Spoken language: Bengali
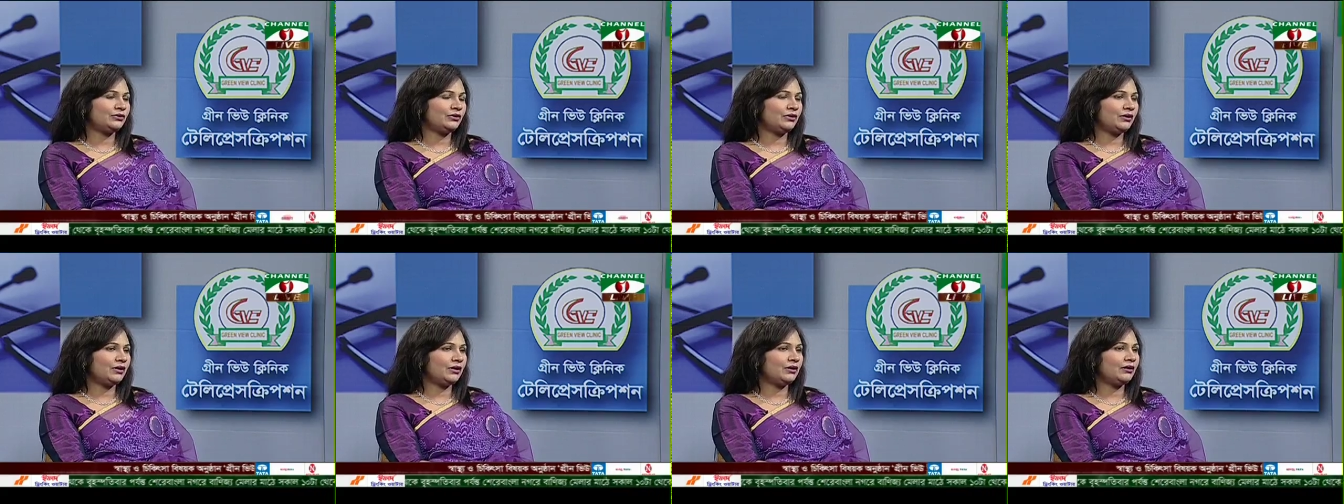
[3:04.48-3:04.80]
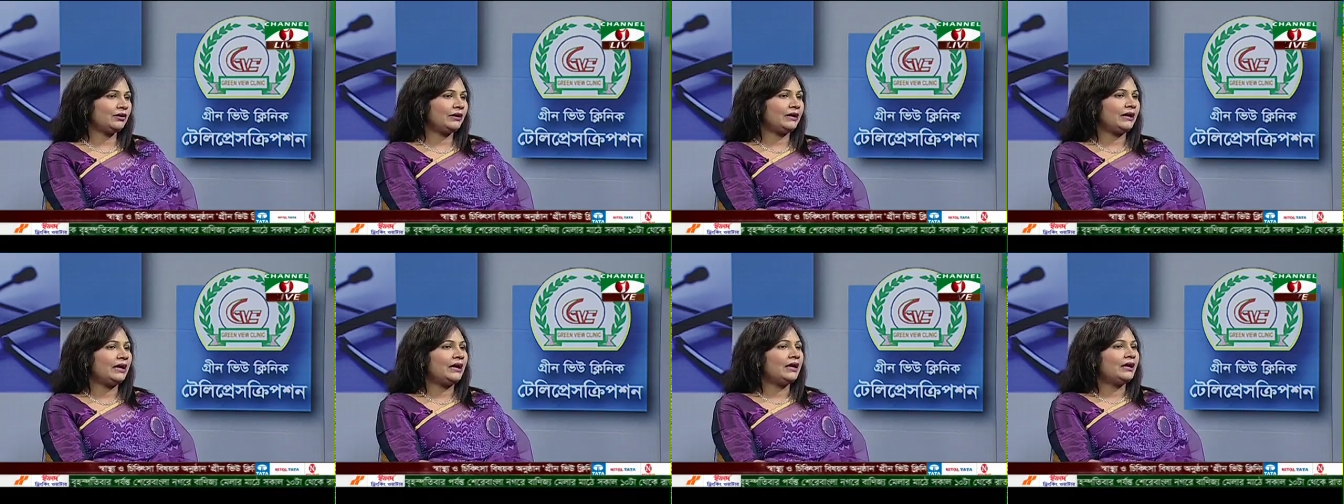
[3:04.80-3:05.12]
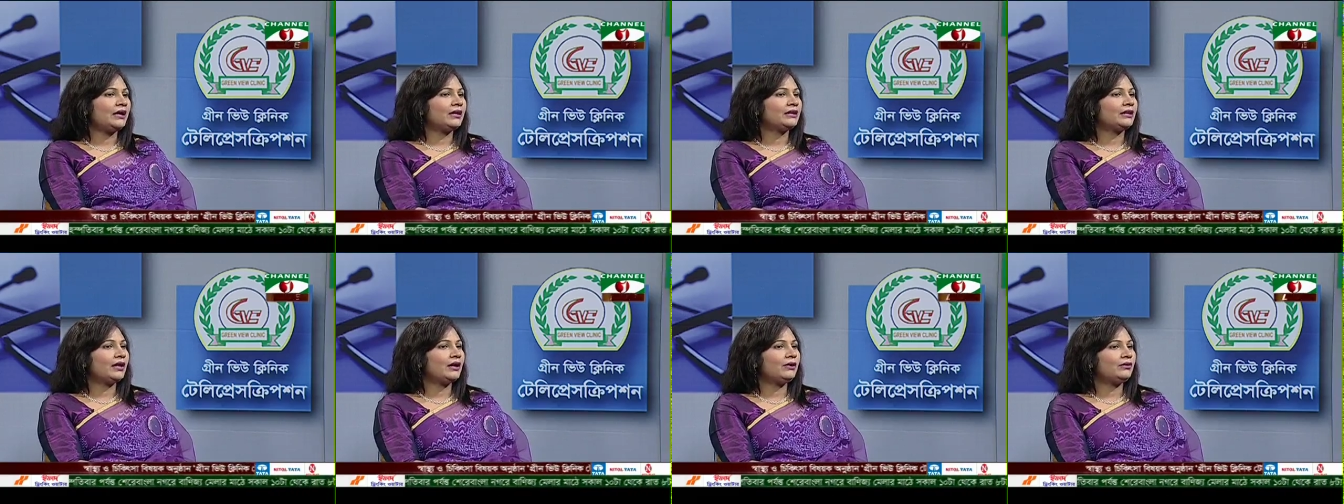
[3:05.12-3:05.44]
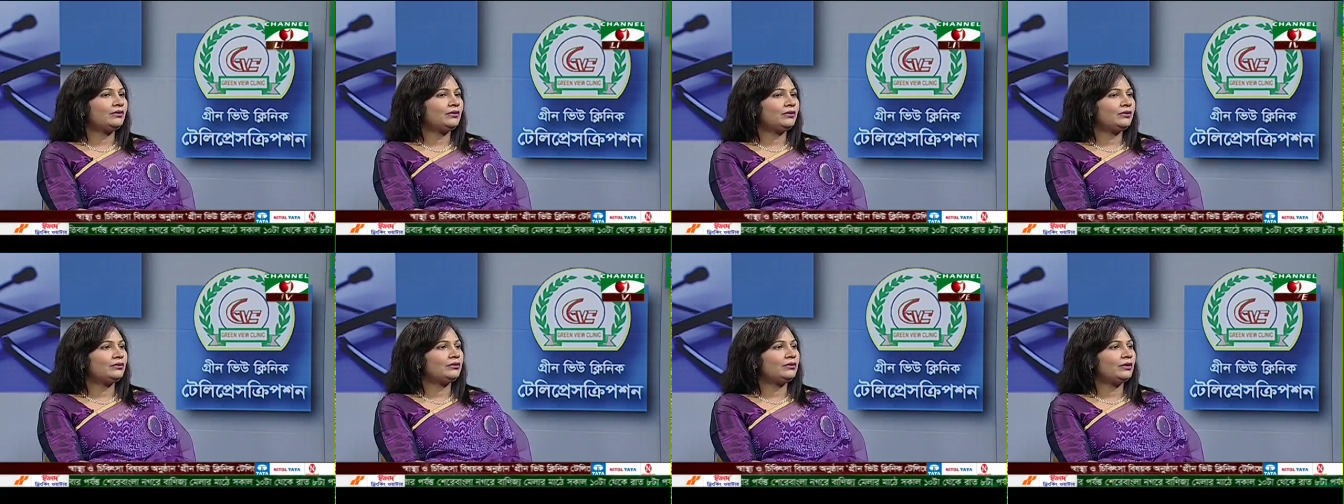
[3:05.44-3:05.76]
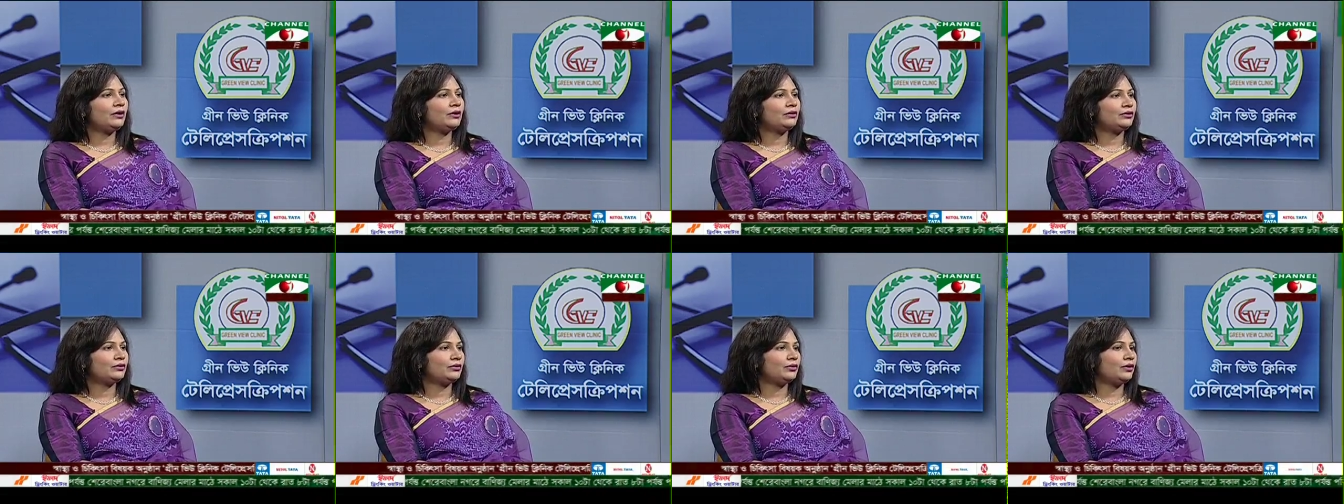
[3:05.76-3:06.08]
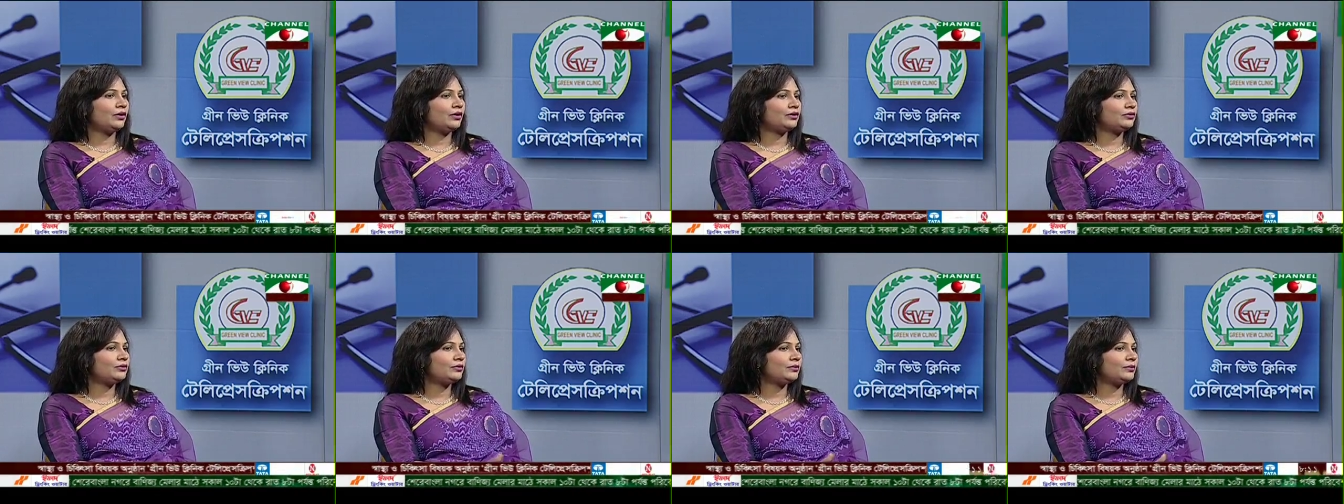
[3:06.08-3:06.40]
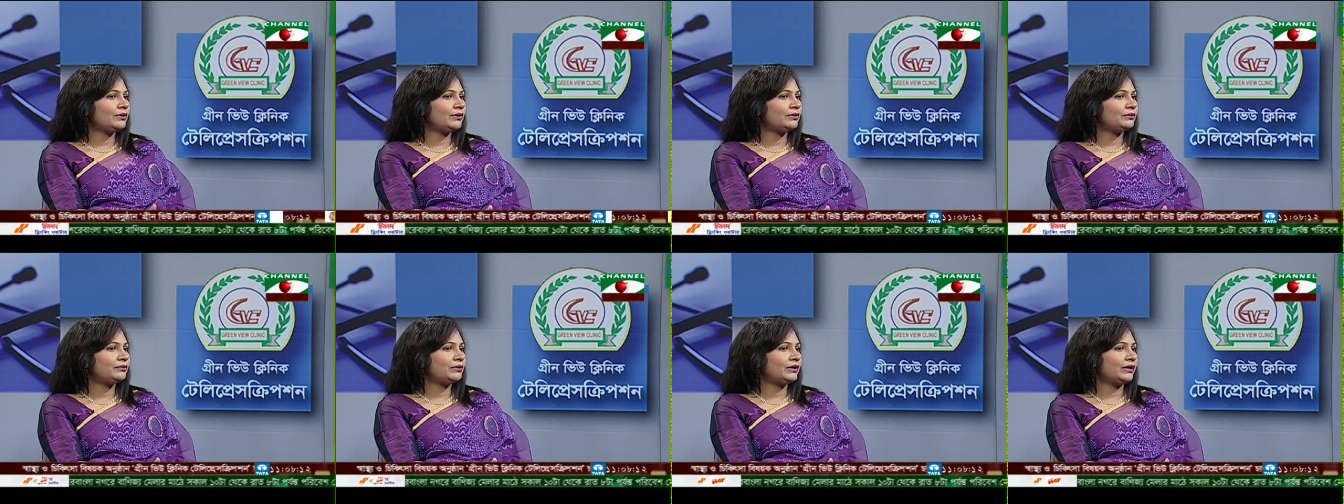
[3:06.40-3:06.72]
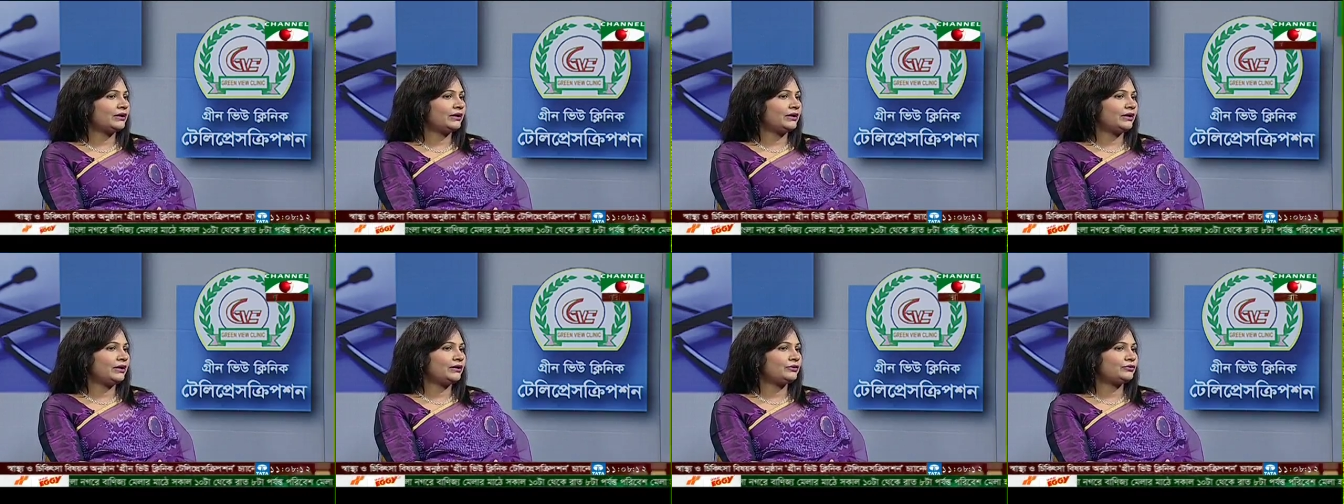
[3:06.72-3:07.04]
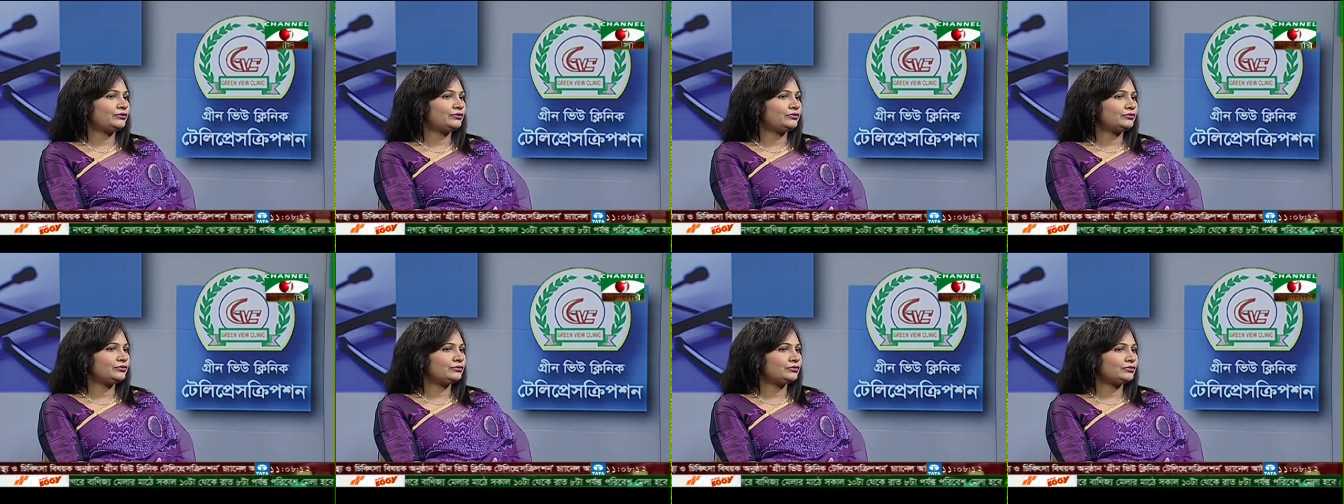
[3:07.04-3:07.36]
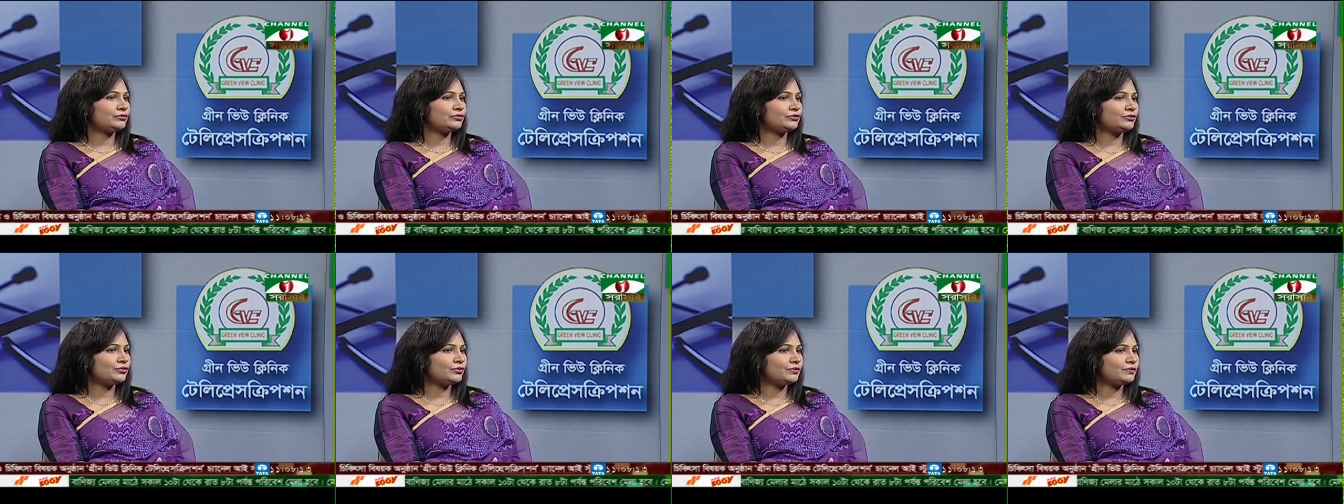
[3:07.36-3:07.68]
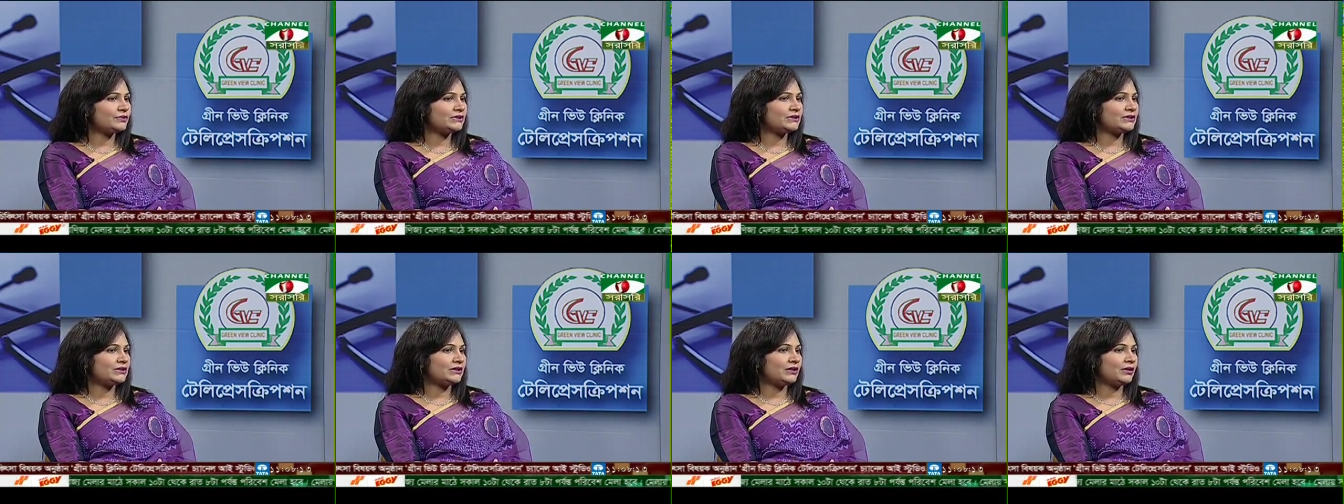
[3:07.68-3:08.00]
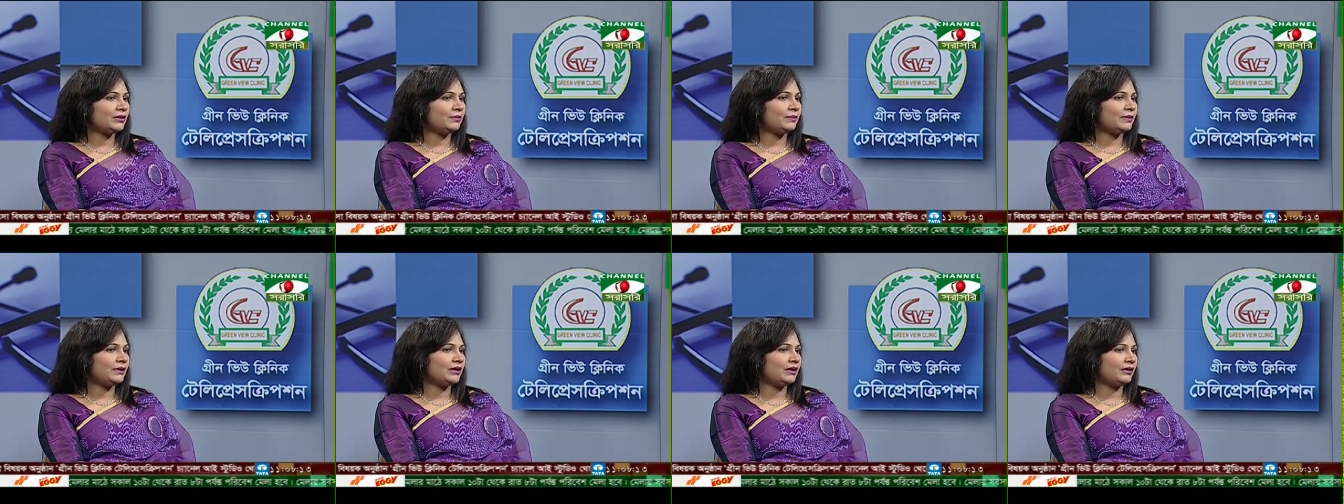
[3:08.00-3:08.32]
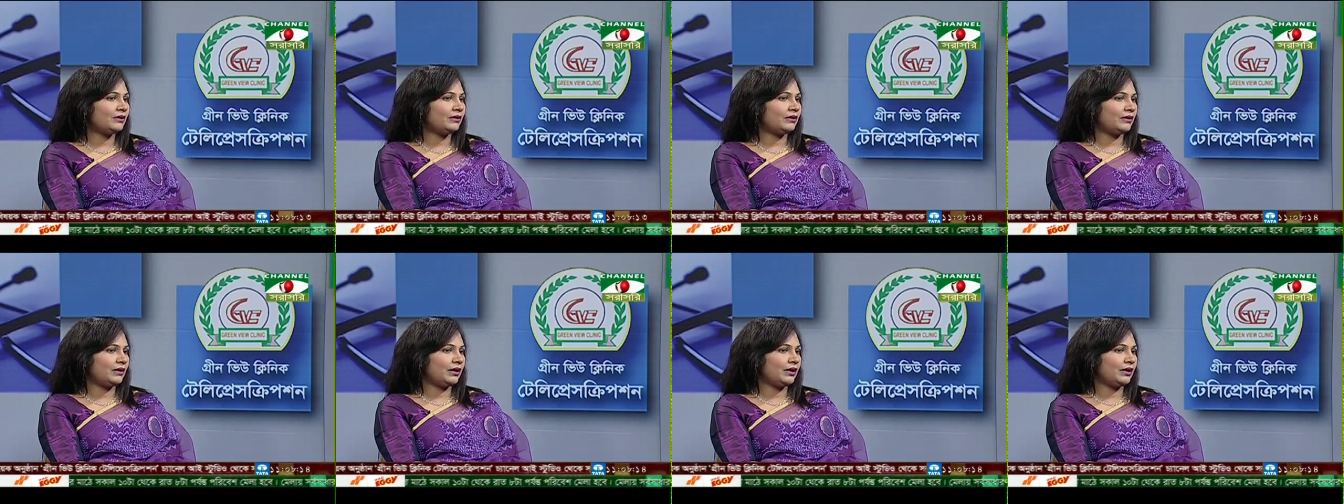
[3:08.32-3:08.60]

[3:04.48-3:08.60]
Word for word: জন্য করা হয় তাহলে অথবা ওখানে একটু সবজিটা বা